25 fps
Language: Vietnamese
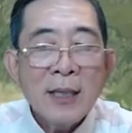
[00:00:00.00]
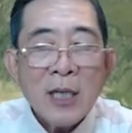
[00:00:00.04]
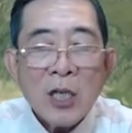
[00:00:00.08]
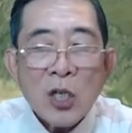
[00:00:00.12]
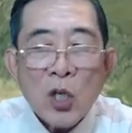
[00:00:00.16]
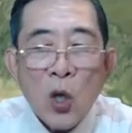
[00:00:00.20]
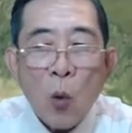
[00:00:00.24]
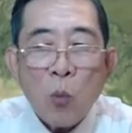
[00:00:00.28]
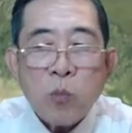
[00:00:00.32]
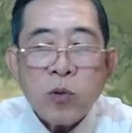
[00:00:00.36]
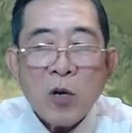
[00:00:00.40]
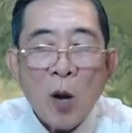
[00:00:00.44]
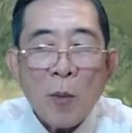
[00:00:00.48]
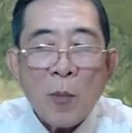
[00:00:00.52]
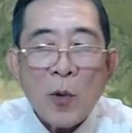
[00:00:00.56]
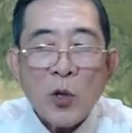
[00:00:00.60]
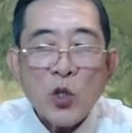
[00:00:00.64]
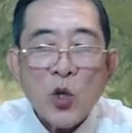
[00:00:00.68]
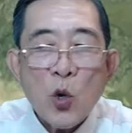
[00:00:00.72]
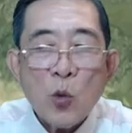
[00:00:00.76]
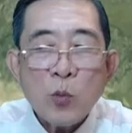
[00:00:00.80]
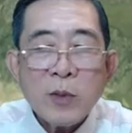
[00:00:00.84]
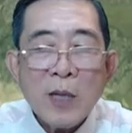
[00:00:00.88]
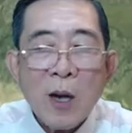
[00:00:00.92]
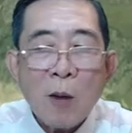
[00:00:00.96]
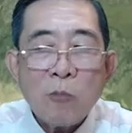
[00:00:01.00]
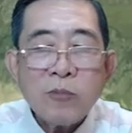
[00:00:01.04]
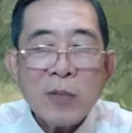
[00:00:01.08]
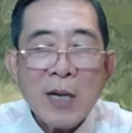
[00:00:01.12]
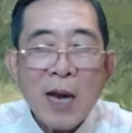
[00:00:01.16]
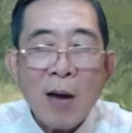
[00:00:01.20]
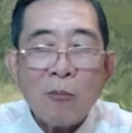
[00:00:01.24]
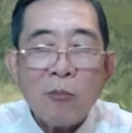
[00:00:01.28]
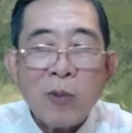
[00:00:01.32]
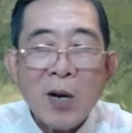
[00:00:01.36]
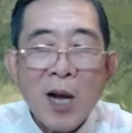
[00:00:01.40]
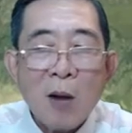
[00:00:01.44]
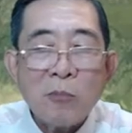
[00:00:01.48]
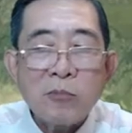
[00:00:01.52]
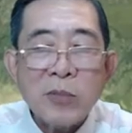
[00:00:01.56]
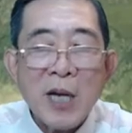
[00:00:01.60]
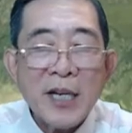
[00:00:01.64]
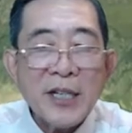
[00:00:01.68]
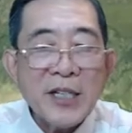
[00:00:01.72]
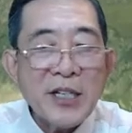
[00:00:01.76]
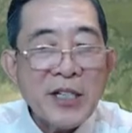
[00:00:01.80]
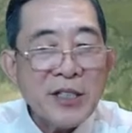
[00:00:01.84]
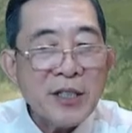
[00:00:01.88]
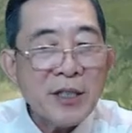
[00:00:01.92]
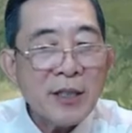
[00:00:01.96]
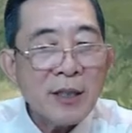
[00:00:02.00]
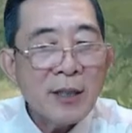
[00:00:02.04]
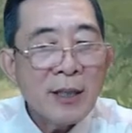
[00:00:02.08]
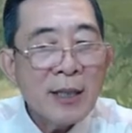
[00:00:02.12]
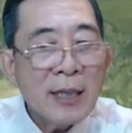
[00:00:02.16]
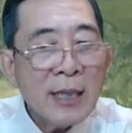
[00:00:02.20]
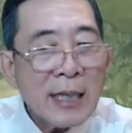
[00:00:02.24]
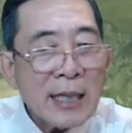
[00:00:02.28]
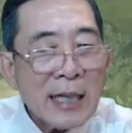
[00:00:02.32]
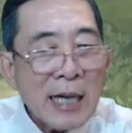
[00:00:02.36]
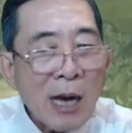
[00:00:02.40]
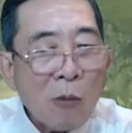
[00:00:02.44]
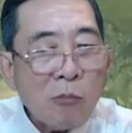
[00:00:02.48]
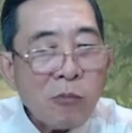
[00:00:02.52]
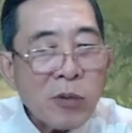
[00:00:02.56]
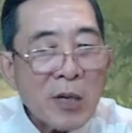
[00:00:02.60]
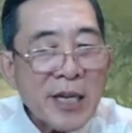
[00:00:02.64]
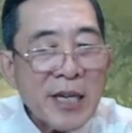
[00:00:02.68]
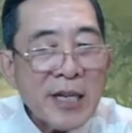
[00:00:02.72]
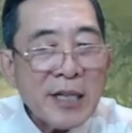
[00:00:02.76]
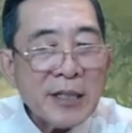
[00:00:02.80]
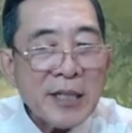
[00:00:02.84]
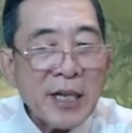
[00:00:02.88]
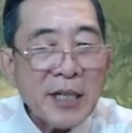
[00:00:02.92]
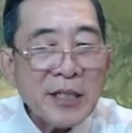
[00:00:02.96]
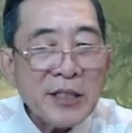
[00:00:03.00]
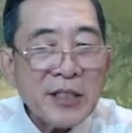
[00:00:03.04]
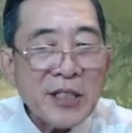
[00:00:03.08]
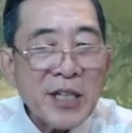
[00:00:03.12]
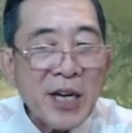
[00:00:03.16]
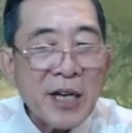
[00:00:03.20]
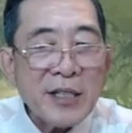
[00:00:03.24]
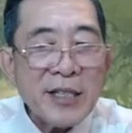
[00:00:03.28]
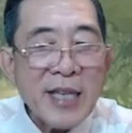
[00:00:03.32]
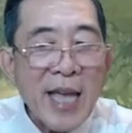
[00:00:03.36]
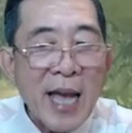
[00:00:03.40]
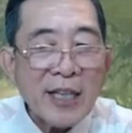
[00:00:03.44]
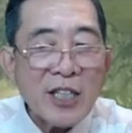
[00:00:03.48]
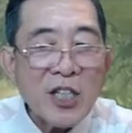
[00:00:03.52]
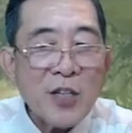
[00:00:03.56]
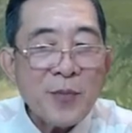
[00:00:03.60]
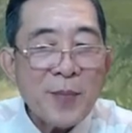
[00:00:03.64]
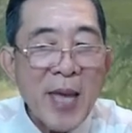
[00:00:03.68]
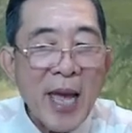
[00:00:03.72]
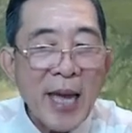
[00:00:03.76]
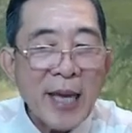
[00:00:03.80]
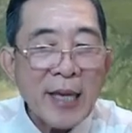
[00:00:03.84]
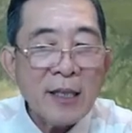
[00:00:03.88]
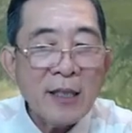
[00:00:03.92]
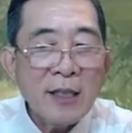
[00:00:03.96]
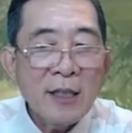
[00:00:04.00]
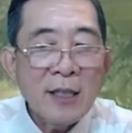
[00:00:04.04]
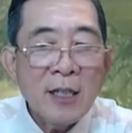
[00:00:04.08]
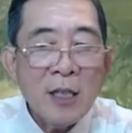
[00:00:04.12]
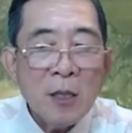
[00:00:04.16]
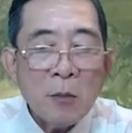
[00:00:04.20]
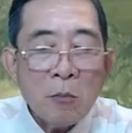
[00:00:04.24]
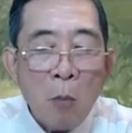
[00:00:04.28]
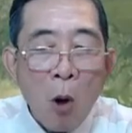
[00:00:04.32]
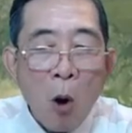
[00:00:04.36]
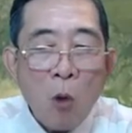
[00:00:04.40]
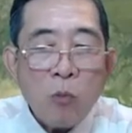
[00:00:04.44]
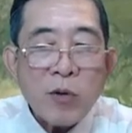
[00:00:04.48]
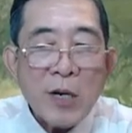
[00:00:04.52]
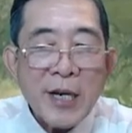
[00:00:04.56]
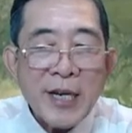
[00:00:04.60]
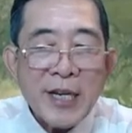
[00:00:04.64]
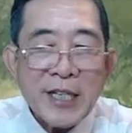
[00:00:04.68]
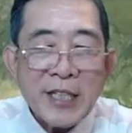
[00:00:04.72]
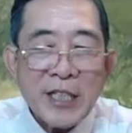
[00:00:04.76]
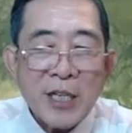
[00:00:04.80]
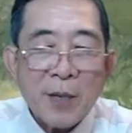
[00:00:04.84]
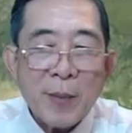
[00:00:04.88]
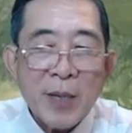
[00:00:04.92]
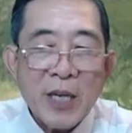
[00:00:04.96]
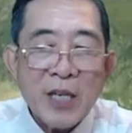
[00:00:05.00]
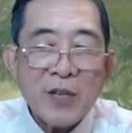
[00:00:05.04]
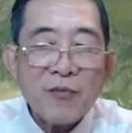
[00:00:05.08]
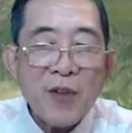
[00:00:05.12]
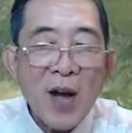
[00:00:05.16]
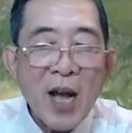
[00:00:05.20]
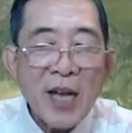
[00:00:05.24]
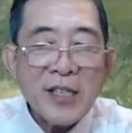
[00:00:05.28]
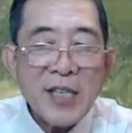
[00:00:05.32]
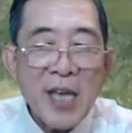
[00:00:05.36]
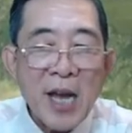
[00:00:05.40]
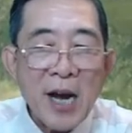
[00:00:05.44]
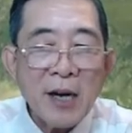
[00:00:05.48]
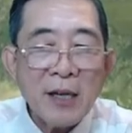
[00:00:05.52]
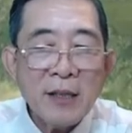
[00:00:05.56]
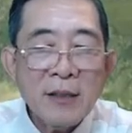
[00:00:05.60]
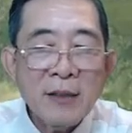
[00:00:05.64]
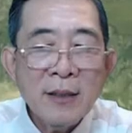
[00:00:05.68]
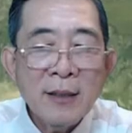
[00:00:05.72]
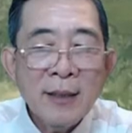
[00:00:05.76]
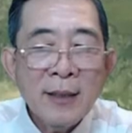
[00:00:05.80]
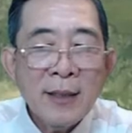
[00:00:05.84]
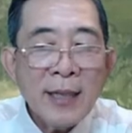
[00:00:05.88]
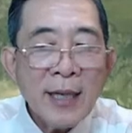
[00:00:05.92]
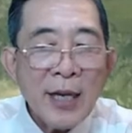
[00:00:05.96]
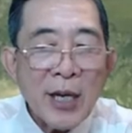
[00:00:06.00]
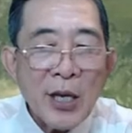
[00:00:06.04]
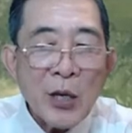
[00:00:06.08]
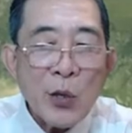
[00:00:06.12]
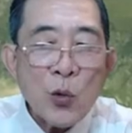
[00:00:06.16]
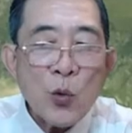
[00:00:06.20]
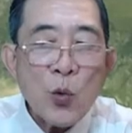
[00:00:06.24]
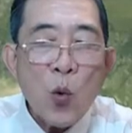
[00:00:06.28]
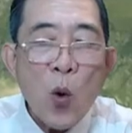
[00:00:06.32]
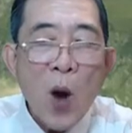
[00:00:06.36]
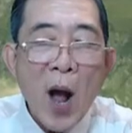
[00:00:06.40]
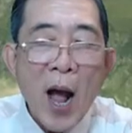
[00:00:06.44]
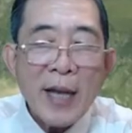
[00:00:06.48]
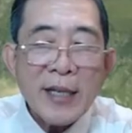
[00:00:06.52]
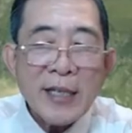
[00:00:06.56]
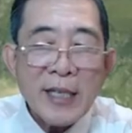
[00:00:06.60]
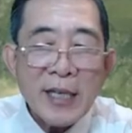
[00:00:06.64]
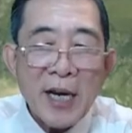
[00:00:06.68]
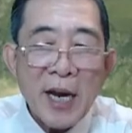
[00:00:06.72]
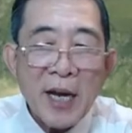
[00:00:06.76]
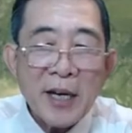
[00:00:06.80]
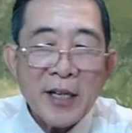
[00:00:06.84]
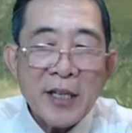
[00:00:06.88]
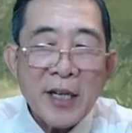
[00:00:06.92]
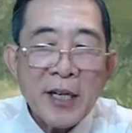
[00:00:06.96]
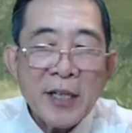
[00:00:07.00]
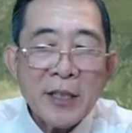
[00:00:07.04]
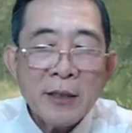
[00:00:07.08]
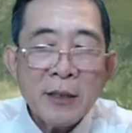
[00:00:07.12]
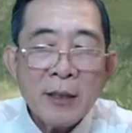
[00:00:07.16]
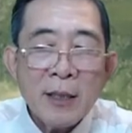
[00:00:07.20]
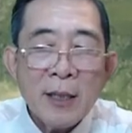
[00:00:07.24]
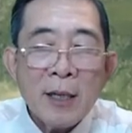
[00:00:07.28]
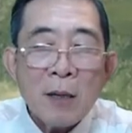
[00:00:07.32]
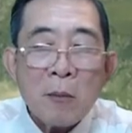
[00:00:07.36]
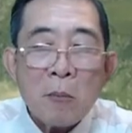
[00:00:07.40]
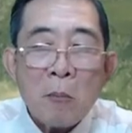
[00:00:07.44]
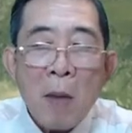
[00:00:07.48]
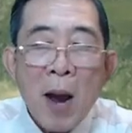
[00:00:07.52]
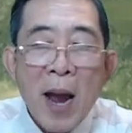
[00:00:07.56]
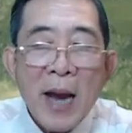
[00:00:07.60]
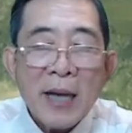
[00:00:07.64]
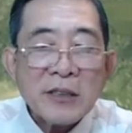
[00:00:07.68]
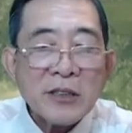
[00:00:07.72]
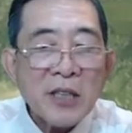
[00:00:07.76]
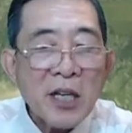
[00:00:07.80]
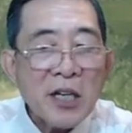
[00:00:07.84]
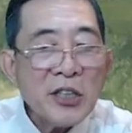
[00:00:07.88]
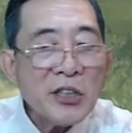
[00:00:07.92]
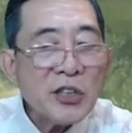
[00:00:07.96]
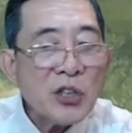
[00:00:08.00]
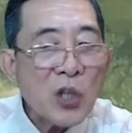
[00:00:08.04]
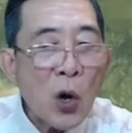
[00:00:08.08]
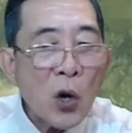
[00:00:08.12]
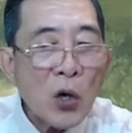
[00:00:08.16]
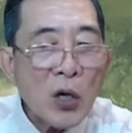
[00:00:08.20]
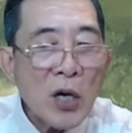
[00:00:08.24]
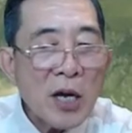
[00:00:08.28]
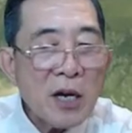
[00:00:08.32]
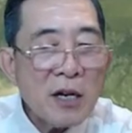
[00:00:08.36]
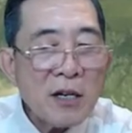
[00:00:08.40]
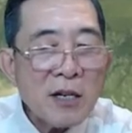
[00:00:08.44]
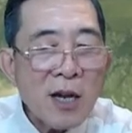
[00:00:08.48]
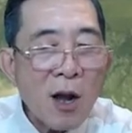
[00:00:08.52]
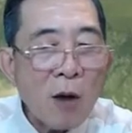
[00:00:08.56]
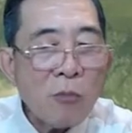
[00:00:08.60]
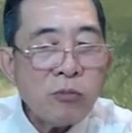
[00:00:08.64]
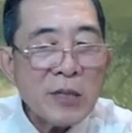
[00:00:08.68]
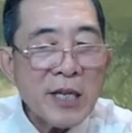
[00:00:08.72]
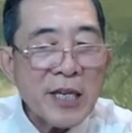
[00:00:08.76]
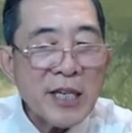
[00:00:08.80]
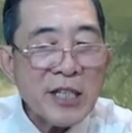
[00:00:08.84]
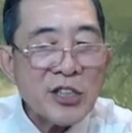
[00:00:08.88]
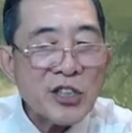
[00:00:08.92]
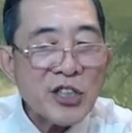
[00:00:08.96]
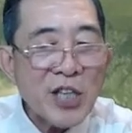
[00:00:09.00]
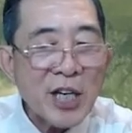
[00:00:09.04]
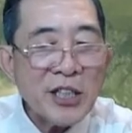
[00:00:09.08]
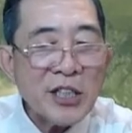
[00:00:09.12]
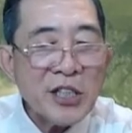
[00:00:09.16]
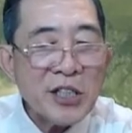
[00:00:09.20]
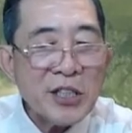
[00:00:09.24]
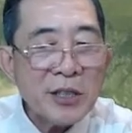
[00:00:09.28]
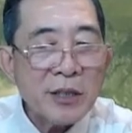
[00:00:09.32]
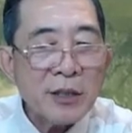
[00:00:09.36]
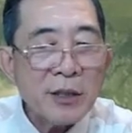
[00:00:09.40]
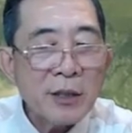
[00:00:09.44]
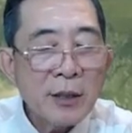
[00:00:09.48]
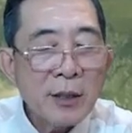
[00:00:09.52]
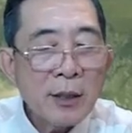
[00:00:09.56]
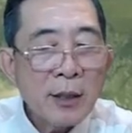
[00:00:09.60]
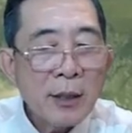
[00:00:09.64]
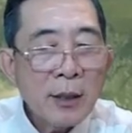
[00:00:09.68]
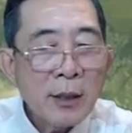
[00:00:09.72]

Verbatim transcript: Cũng có một chút nóng lòng không đợi được, lòng kiên định vững vàng như vậy, một khi đã bị phá vỡ, hiệu quả về lợi ích mang tới to lớn không gì sánh được.